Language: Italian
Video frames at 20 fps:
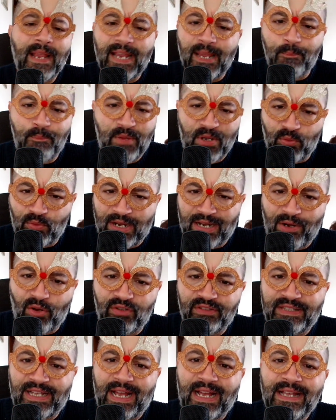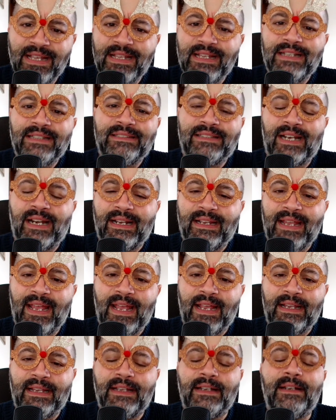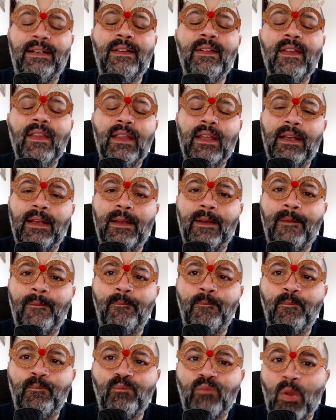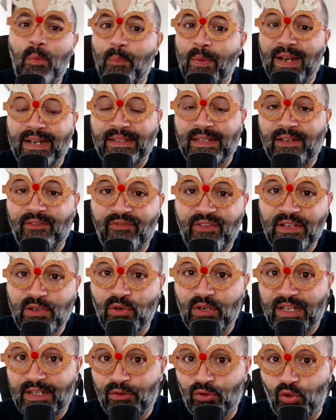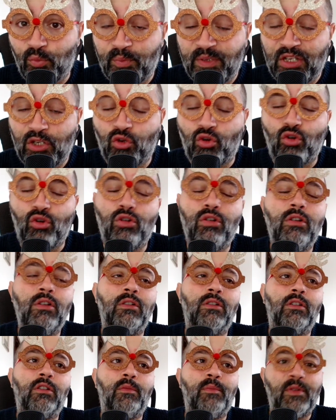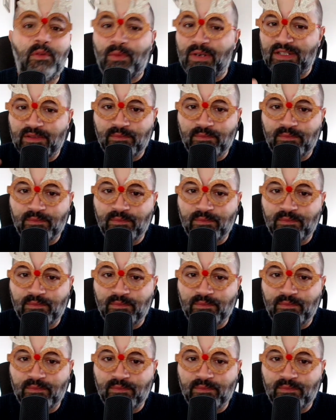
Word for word: che per una lotta tra gang ehm, perde il figlioletto piccolo eh, una,